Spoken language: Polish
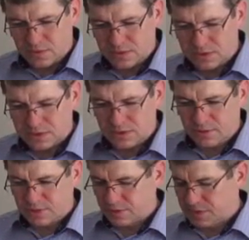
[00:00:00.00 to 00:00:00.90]
dość
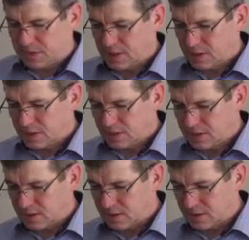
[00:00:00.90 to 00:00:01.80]
dobrze opisana
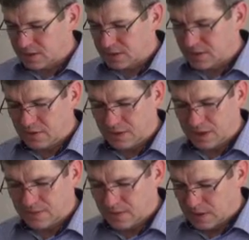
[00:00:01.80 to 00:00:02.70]
jest ta
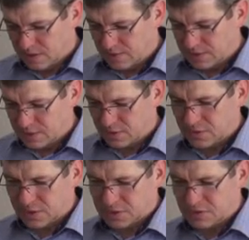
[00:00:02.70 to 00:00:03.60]
historia właśnie
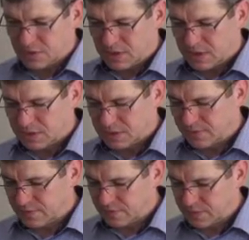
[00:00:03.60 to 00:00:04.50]
tego zatrzymania się
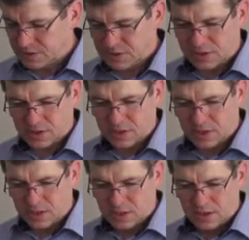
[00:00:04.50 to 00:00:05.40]
w tym mieście e,
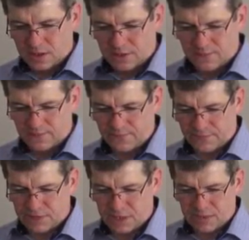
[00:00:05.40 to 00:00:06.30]
w
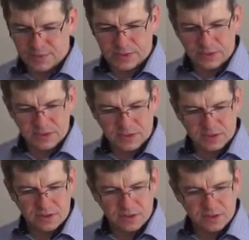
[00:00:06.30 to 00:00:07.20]
dziejach
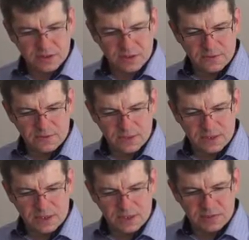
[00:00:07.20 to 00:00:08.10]
apostolskich e, w
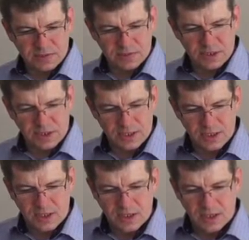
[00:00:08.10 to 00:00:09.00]
XVI
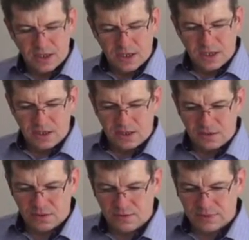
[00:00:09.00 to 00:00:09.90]
rozdziale
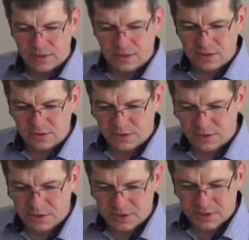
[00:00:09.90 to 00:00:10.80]
e, od 12 do
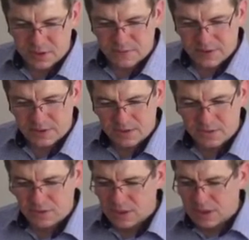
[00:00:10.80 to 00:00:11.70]
40
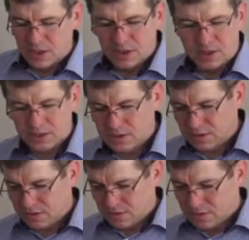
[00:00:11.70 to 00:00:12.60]
wersetu,
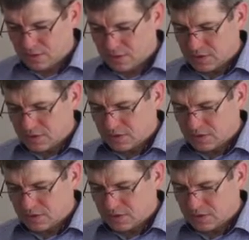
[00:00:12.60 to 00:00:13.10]
kiedy to